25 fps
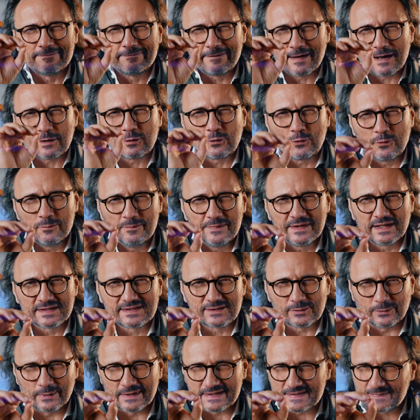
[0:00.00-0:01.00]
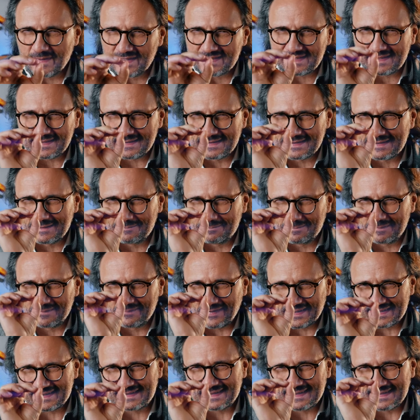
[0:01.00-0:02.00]
Warum das so ist, was, es gibt,
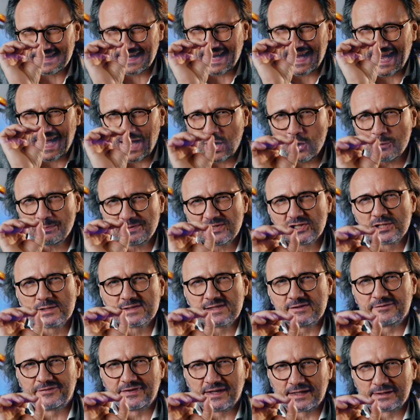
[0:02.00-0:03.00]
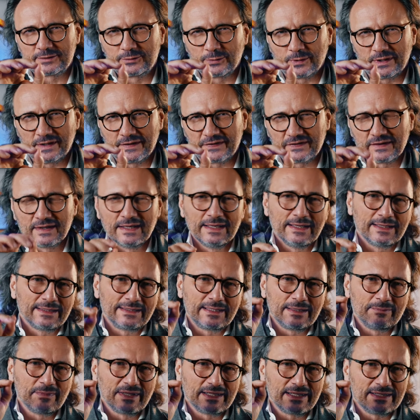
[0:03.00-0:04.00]
was dieser Hauptschlüsselfaktor ist,
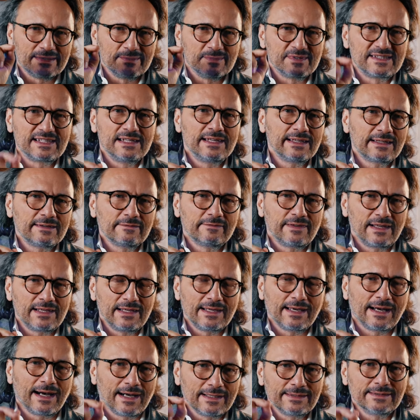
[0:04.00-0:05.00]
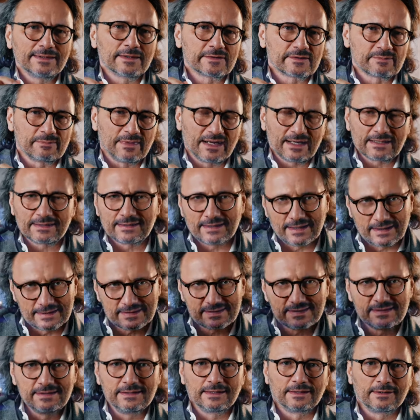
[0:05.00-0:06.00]
den man im Silicon Valley anders macht
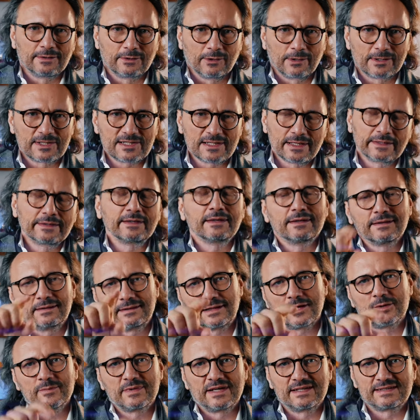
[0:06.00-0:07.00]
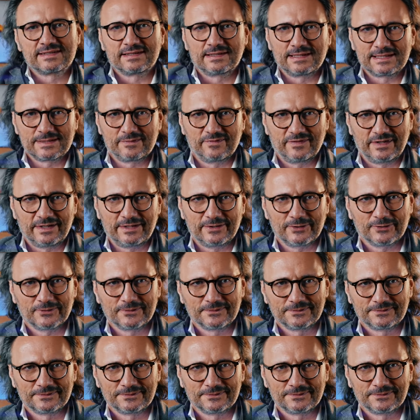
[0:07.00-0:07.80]
als hier in Deutschland, darum geht es in diesem Video.